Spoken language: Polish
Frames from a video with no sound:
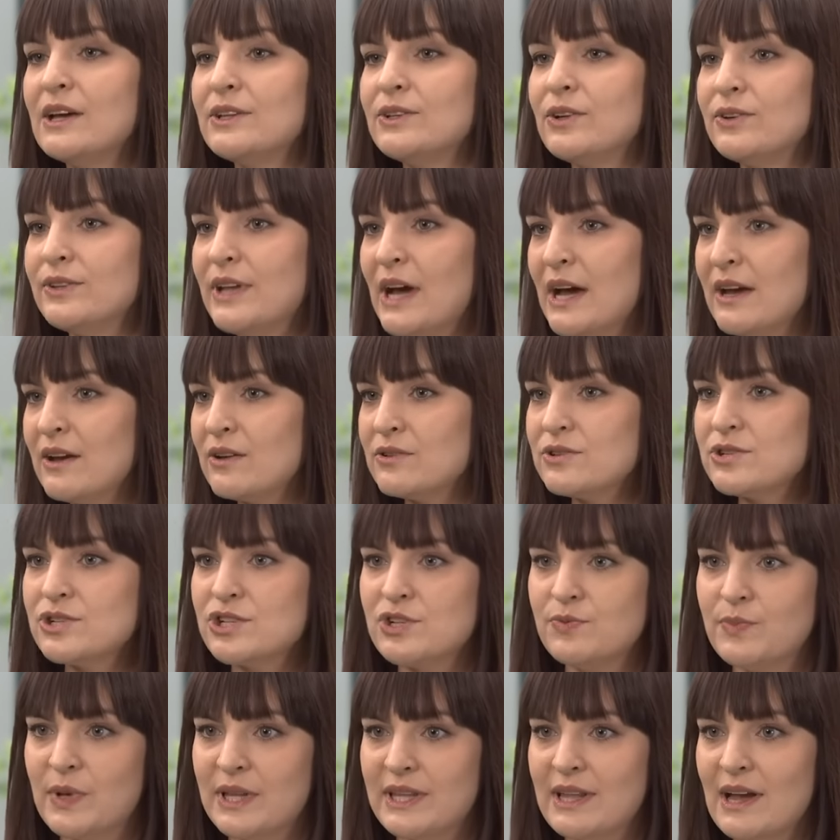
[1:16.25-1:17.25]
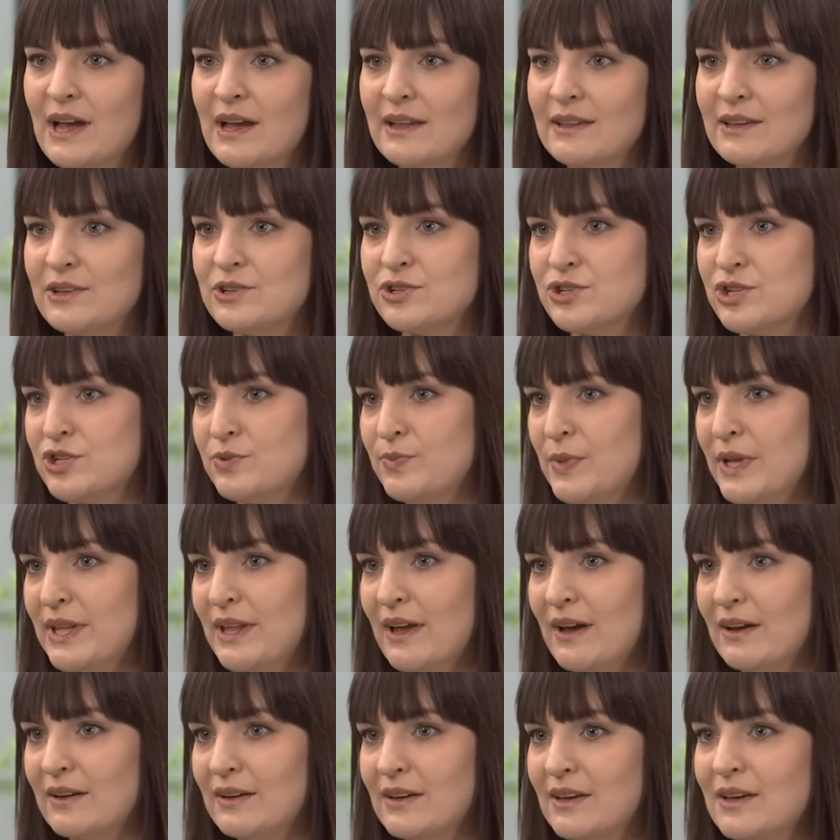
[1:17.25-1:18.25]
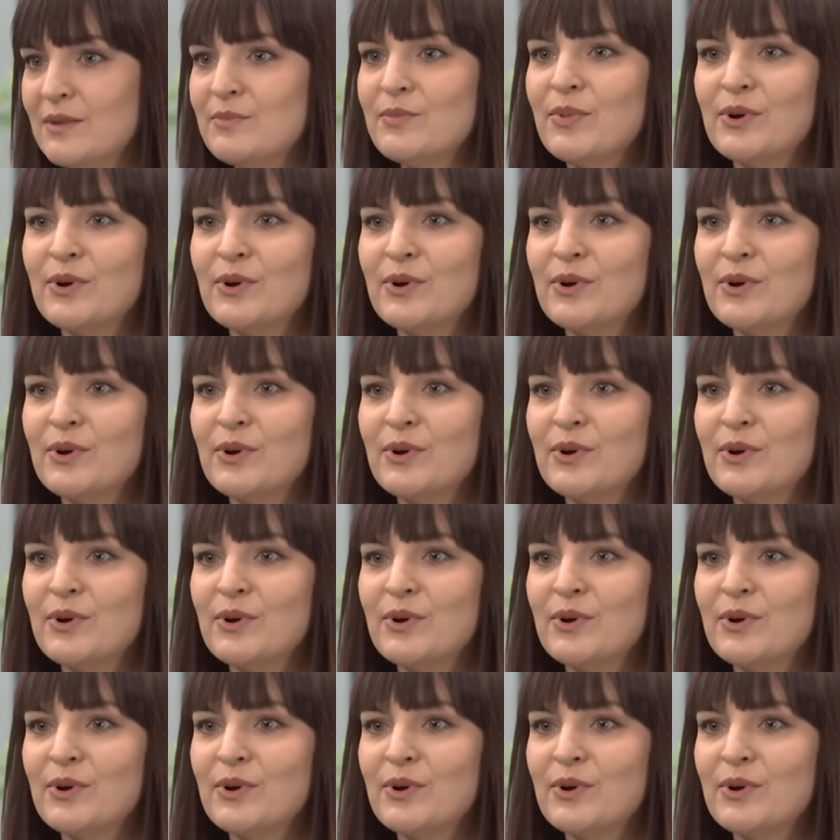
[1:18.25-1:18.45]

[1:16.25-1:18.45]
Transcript: Dodając śmietany czy czy śmietanki,